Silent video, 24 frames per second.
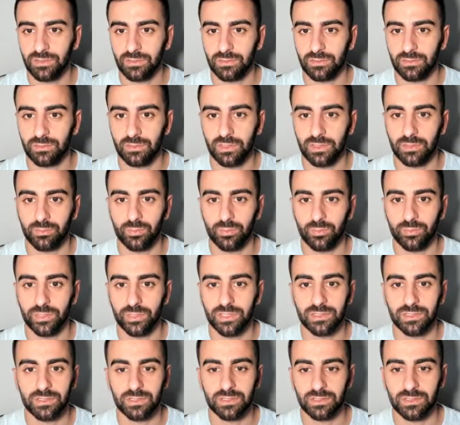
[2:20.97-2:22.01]
ah,
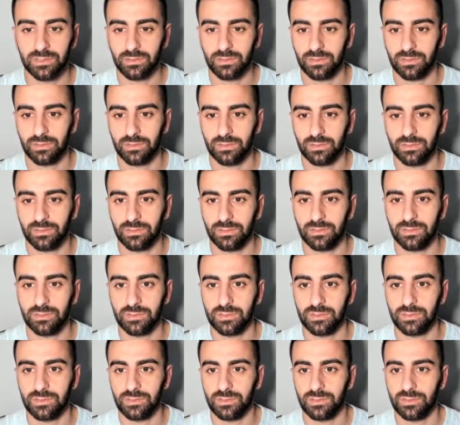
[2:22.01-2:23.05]
Moment,
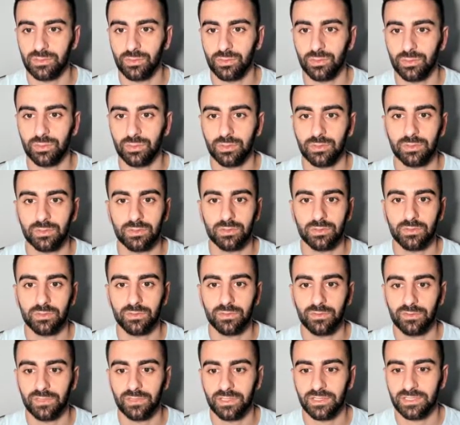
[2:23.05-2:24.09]
so,
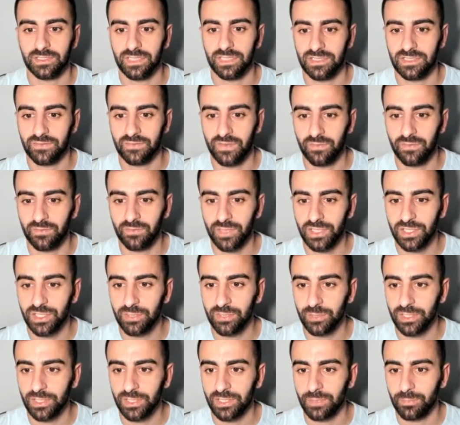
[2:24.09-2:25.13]
das heißt, wenn wir
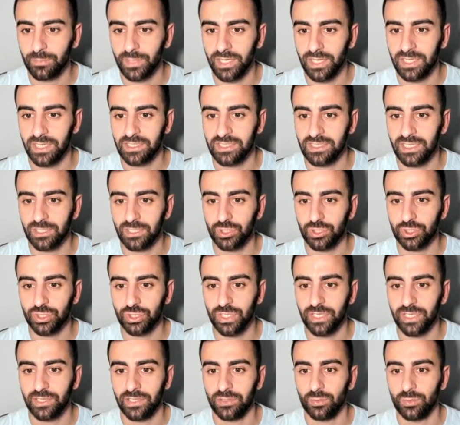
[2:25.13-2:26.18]
hier mit dem Preis
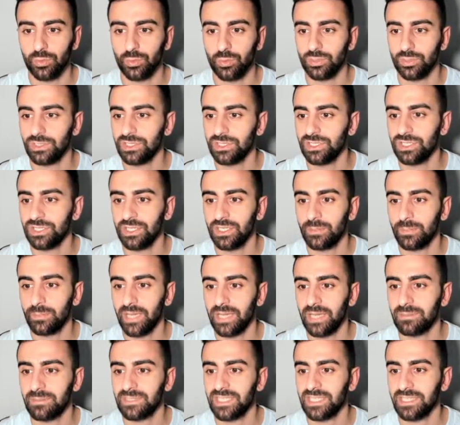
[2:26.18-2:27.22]
ansteigen und hier
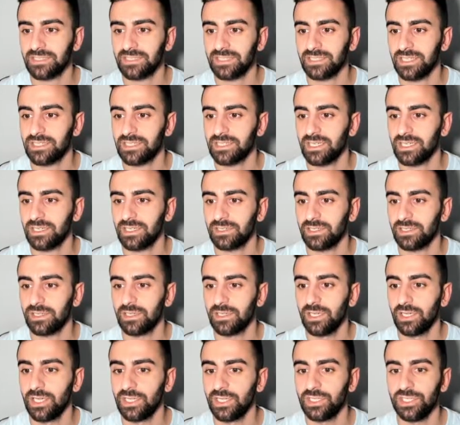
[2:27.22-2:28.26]
beim 618er
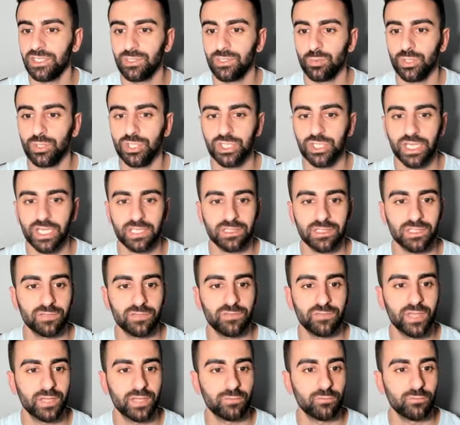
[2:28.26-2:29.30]
hier
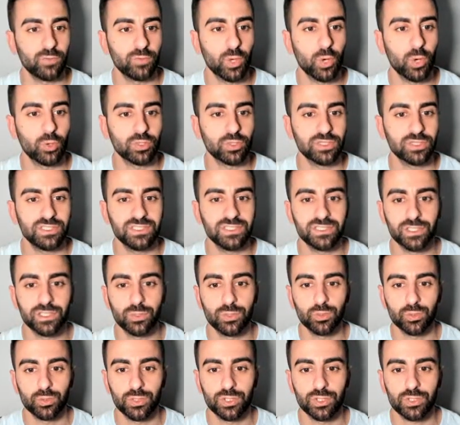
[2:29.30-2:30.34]
rejected werden, wo auch diese
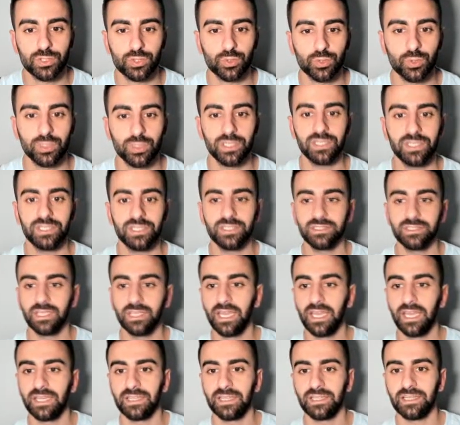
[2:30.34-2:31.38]
grüne Zone liegt,
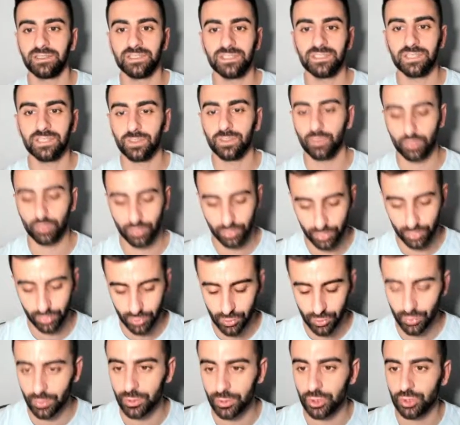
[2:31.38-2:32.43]
denn diese grüne
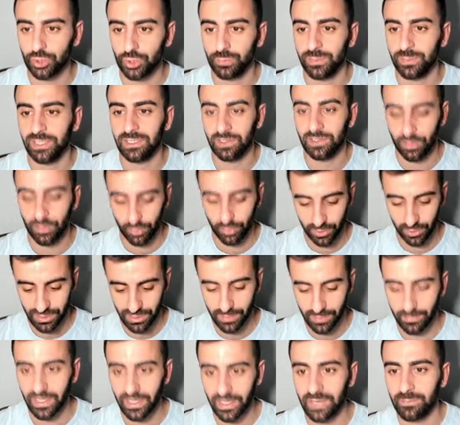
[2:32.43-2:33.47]
Zone spielt auch
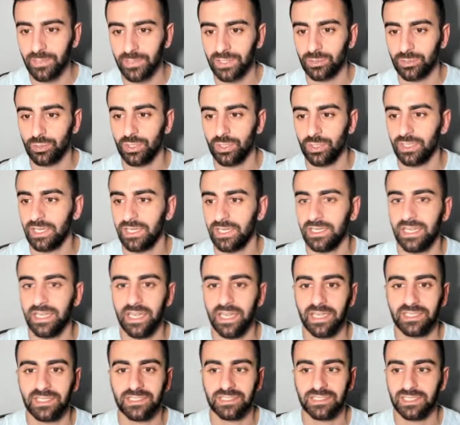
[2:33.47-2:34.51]
hier beim Bitcoin eine
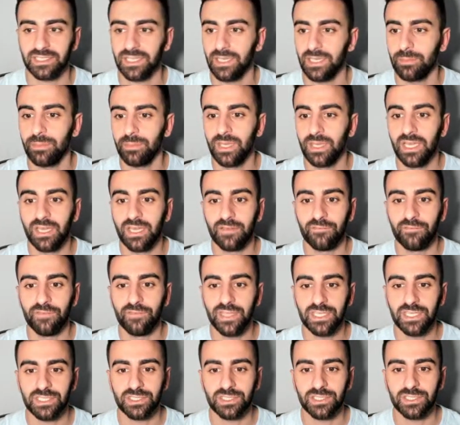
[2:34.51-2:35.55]
extrem
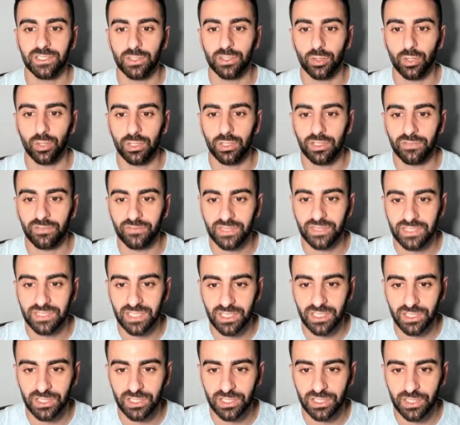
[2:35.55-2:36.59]
wichtige Rolle. Wir
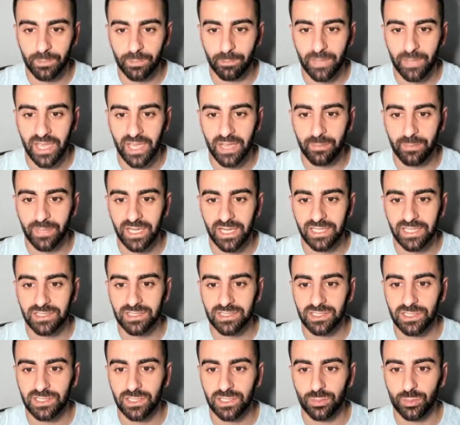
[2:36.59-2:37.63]
sehen hier
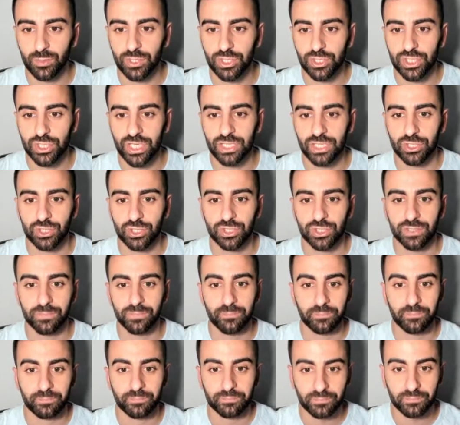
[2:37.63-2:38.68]
mehrmals hier
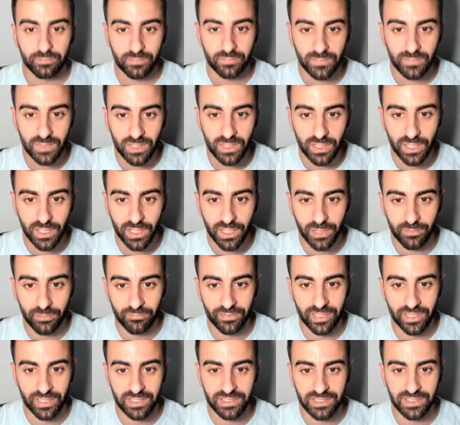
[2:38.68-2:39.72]
Rejection,
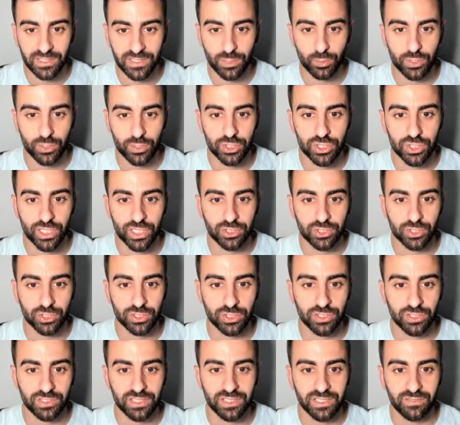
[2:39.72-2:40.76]
ebenfalls hier
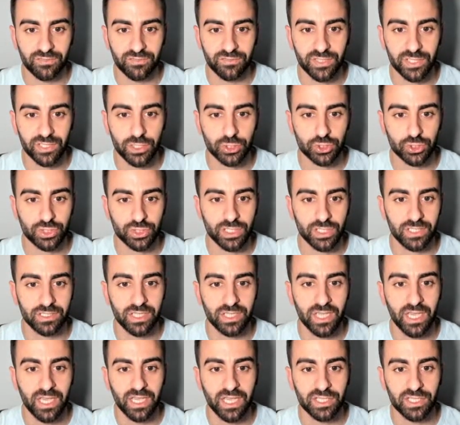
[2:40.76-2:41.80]
Rejection, hier Widerstand,
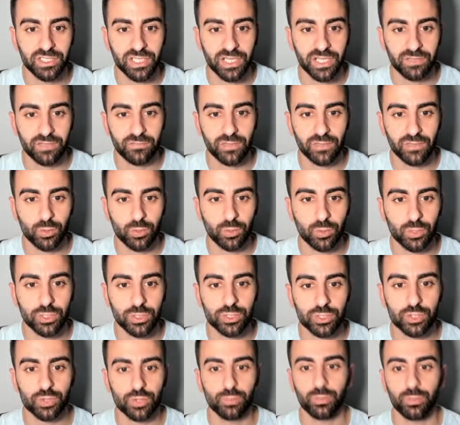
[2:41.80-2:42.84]
hier hatten wir
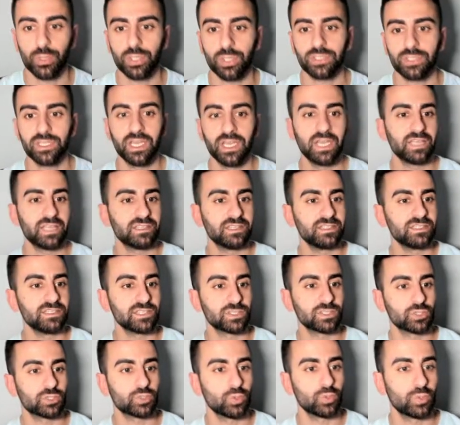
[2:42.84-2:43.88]
kurz Support.
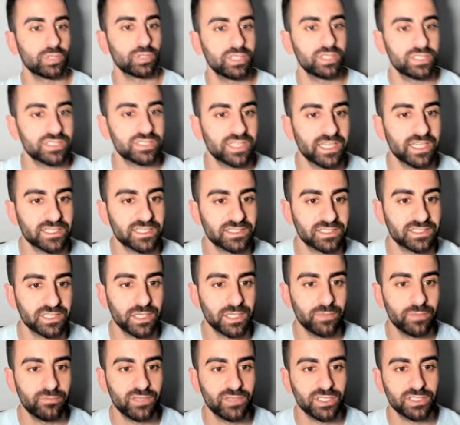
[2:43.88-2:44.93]
Diese Zone ist
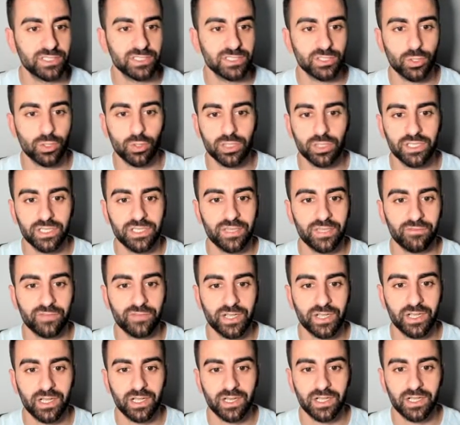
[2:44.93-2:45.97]
extrem wichtig, auch in der
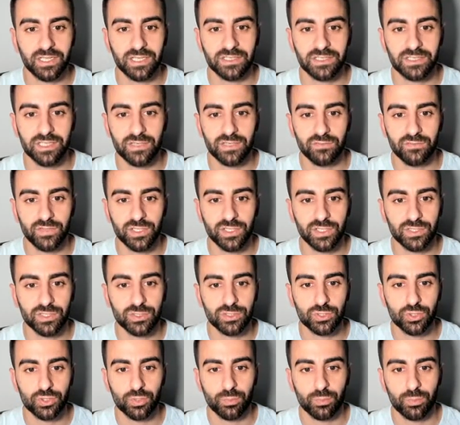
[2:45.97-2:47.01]
Vergangenheit sehen wir hier
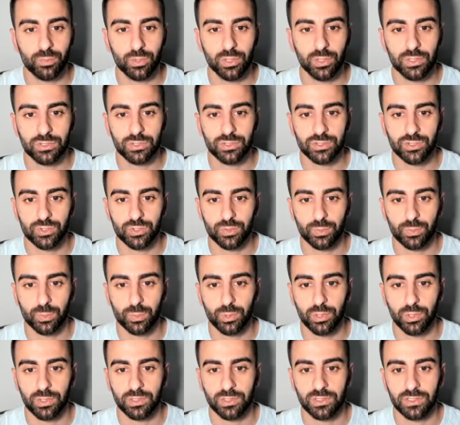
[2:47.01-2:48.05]
Support,
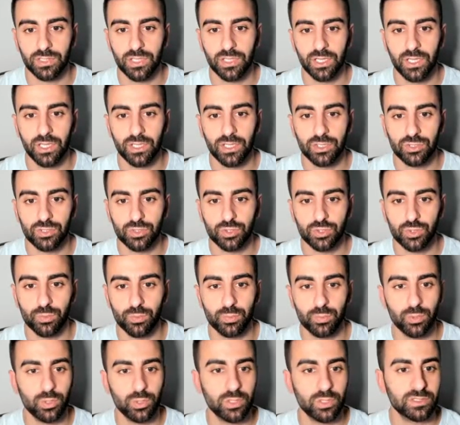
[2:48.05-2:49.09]
Support,
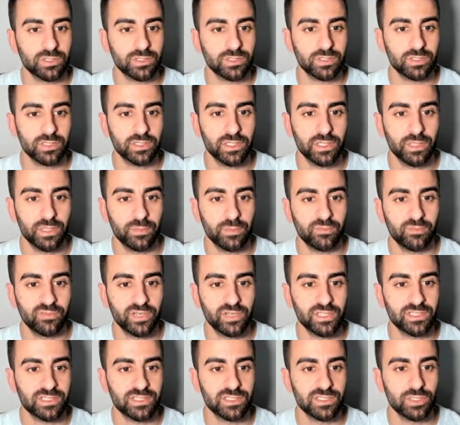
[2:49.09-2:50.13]
Support,
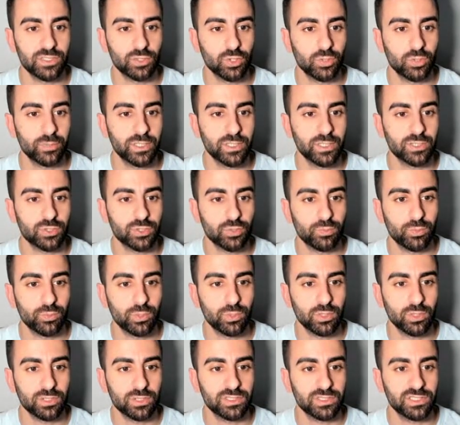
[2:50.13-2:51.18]
Ebenfalls hier nochmal
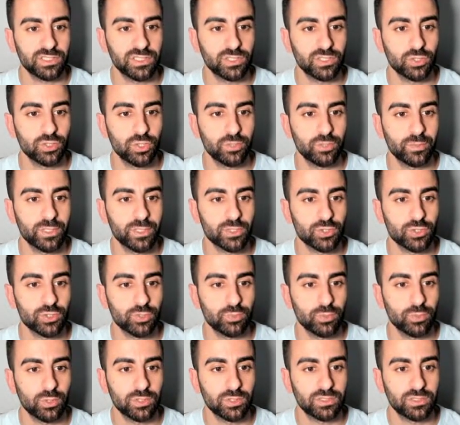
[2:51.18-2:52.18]
Support, hier nochmal Support,